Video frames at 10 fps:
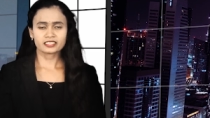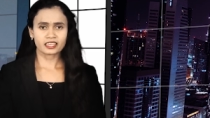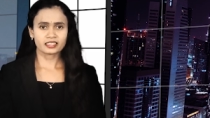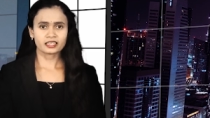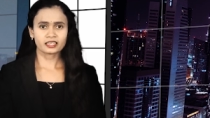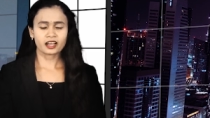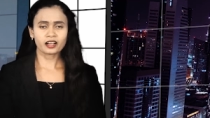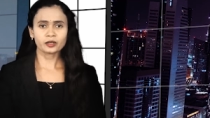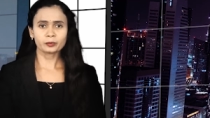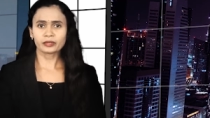
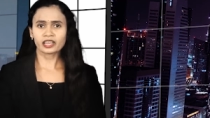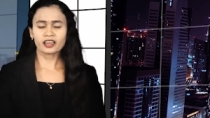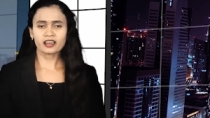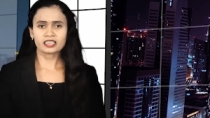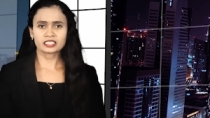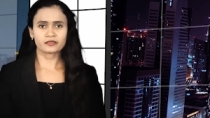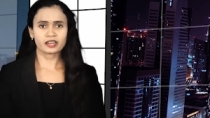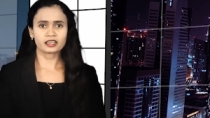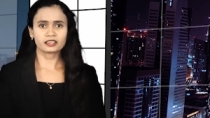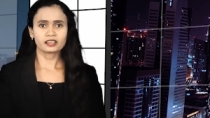செய்திகளுக்காக பிரியா
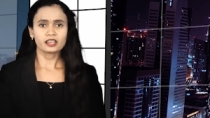ஈஸ்வரன்